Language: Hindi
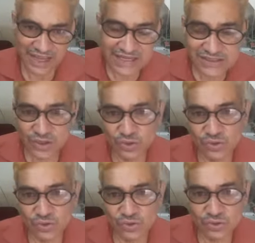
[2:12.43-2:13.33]
ऐसे
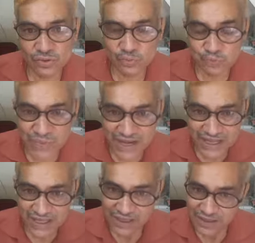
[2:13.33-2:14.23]
लोगों को
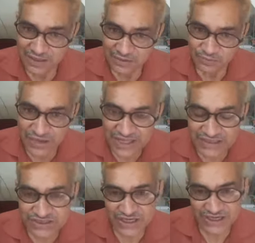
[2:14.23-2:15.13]
मैंने बड़े
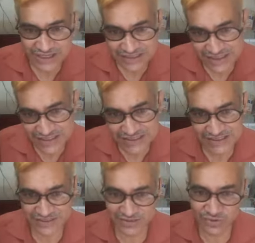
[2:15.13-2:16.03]
अच्छे
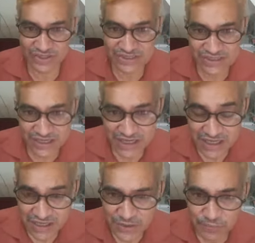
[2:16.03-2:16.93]
इंडस्ट्रियलिस्ट और अच्छे
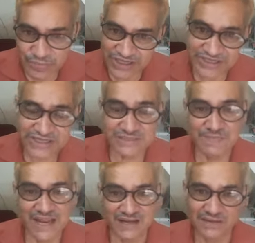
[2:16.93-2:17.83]

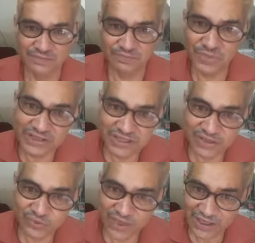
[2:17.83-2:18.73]
बिजनेसमैन बनते
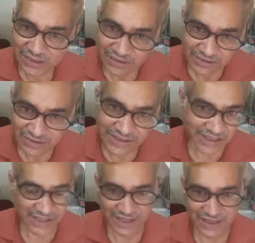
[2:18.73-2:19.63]
हुए
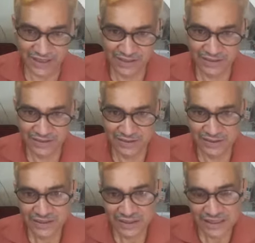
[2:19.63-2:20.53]
देखा है
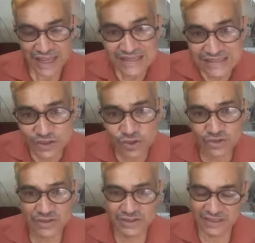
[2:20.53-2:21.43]
ऐसे लोग
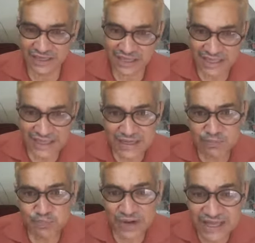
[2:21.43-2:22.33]
के
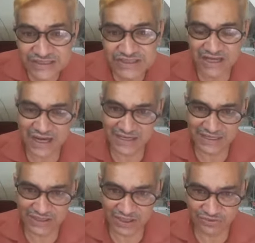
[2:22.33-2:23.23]
बड़े अच्छे
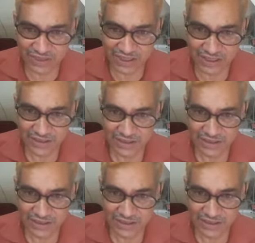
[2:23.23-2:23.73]
राजनेता होते हैं